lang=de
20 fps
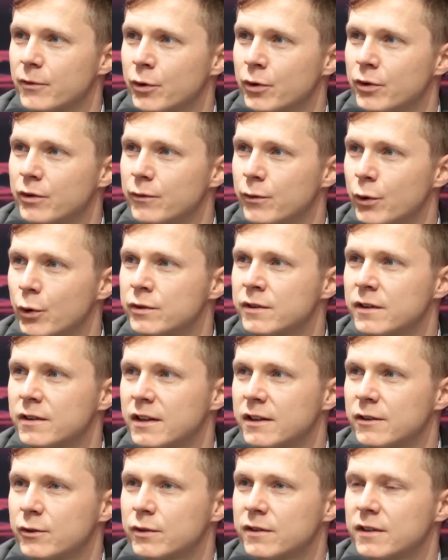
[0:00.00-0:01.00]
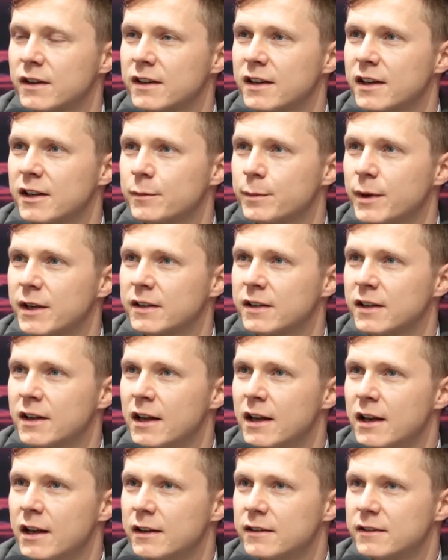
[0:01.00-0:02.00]
Und für uns ist dann sozusagen der Aspekt,
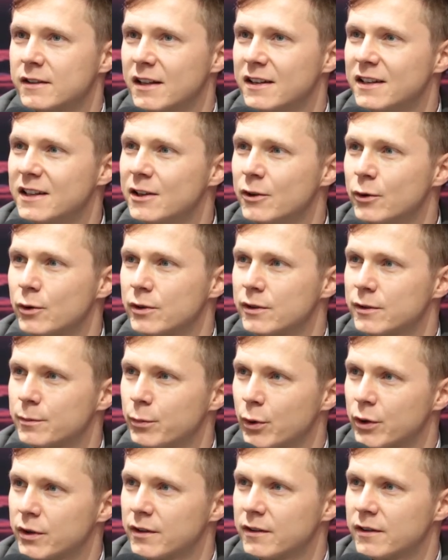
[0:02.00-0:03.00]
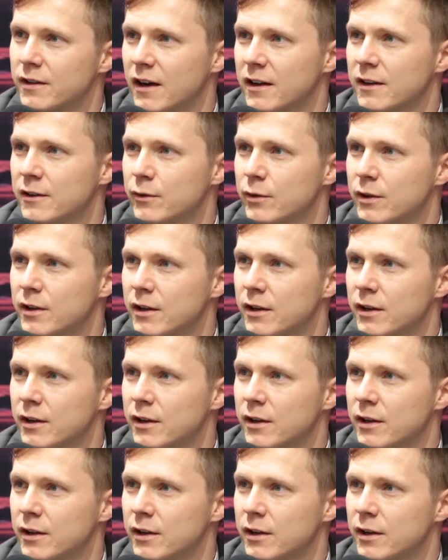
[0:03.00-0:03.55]
Sanierungspotenziale zu